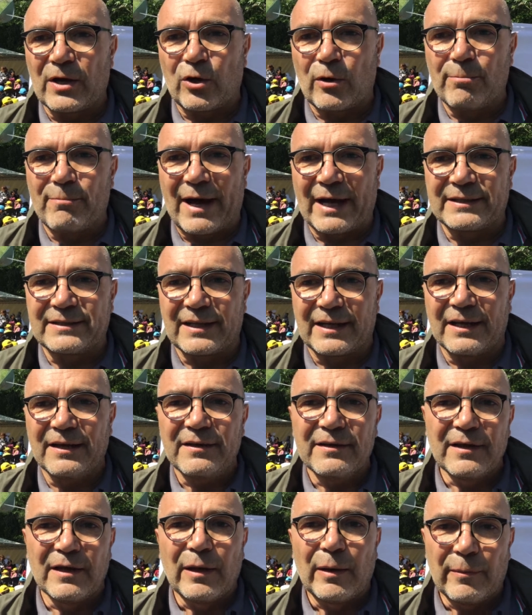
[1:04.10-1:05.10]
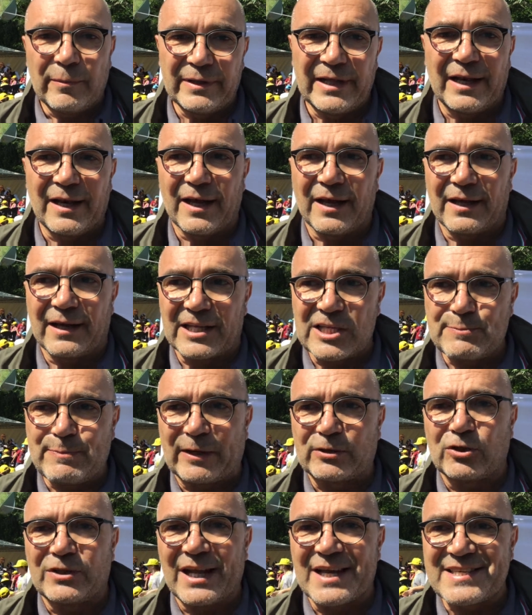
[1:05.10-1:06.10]
dobbiamo combattere nel
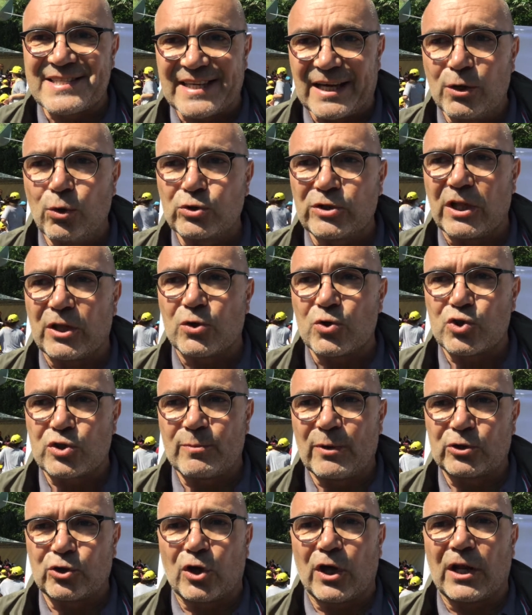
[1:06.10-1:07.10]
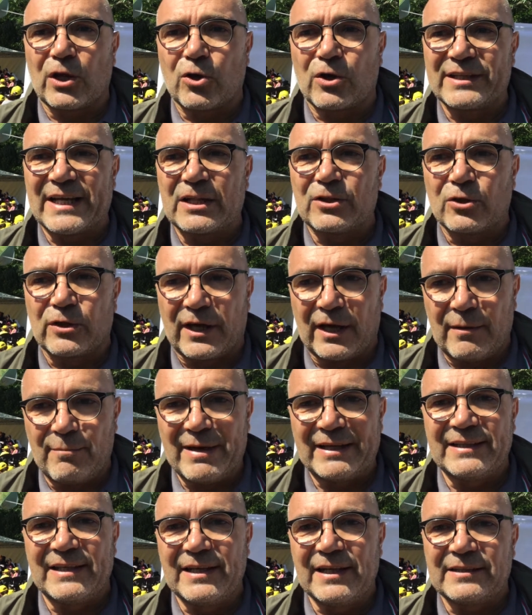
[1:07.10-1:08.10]
rispetto della salute dei consumatori ricordando che il
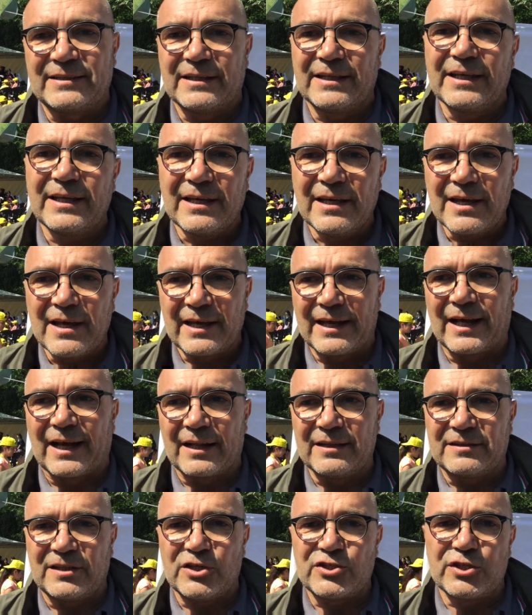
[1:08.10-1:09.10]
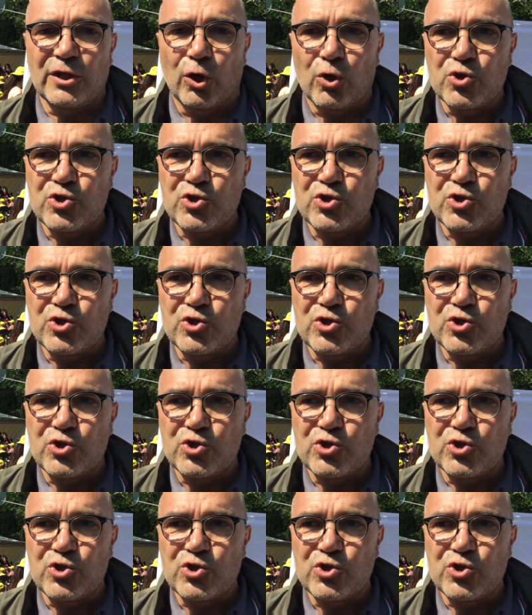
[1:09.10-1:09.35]
Made in Italy garantisce